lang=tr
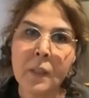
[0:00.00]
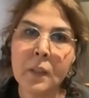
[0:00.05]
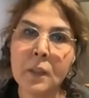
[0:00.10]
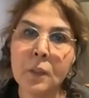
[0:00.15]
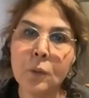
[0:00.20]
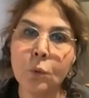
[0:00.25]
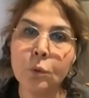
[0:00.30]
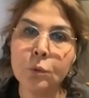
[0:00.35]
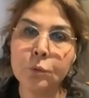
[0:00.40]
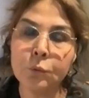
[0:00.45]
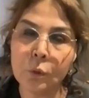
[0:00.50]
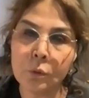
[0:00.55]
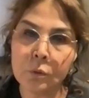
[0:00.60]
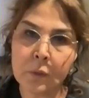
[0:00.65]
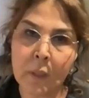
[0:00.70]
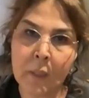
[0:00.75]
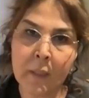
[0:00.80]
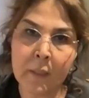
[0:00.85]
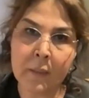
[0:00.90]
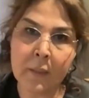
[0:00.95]

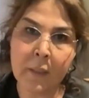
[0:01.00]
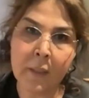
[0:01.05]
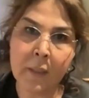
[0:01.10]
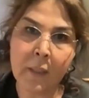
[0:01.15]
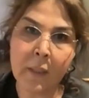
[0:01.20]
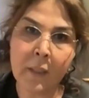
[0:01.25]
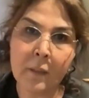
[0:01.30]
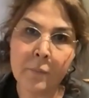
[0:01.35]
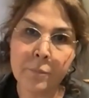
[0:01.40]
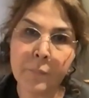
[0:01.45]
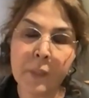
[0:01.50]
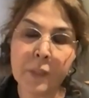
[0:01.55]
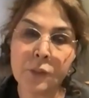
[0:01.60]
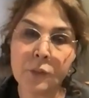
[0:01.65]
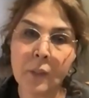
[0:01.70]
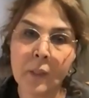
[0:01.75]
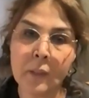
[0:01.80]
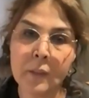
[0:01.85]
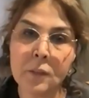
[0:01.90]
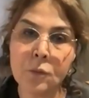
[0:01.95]
14 aileye, 5
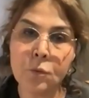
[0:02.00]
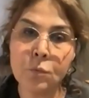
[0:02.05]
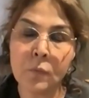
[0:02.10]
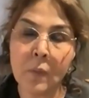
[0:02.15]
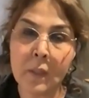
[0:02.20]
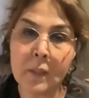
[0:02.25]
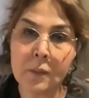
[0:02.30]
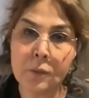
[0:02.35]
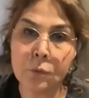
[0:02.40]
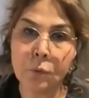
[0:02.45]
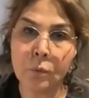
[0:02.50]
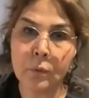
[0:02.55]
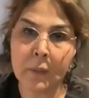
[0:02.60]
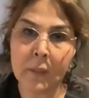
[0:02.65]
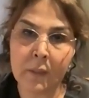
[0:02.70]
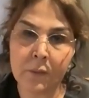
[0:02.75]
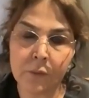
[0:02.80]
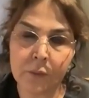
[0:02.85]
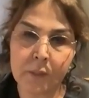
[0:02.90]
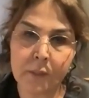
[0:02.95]
tane de üniversite
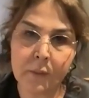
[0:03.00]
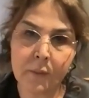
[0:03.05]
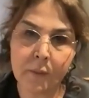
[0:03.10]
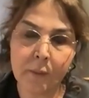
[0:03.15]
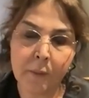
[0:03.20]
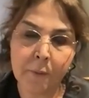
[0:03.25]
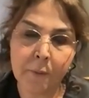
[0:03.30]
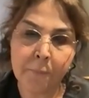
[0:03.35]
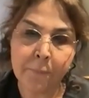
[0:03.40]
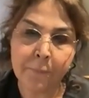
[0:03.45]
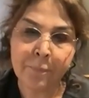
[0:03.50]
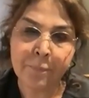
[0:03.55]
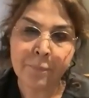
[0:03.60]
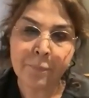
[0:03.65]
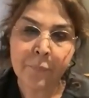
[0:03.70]
öğrencisine